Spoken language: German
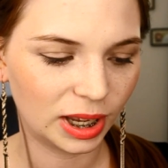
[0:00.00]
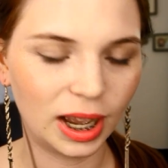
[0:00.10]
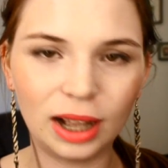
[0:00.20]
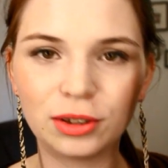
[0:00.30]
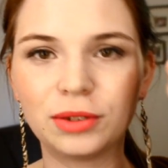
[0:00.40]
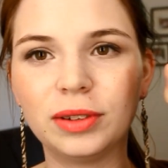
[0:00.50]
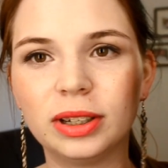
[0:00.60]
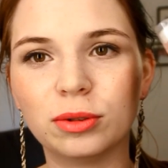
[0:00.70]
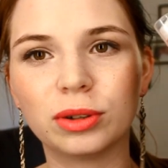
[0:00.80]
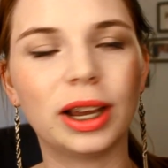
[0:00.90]
Also ich finde
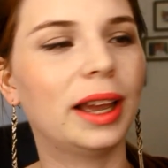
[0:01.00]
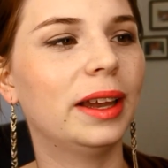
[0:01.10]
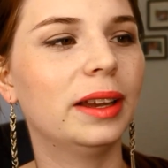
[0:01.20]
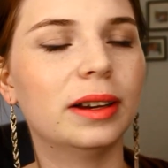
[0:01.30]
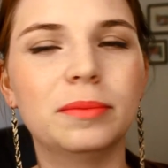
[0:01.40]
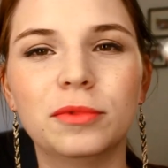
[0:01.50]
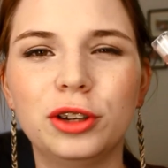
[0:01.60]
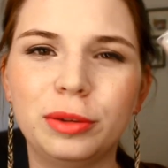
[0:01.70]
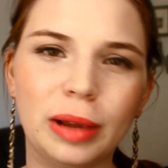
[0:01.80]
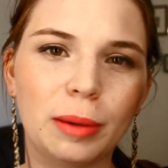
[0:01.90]
ihn okay, ähm, würde
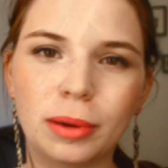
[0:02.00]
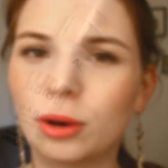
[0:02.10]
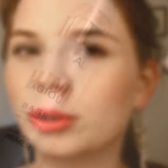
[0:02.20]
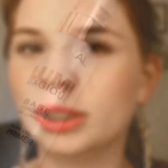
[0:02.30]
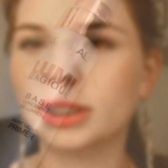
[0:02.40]
ich mir aber auch nicht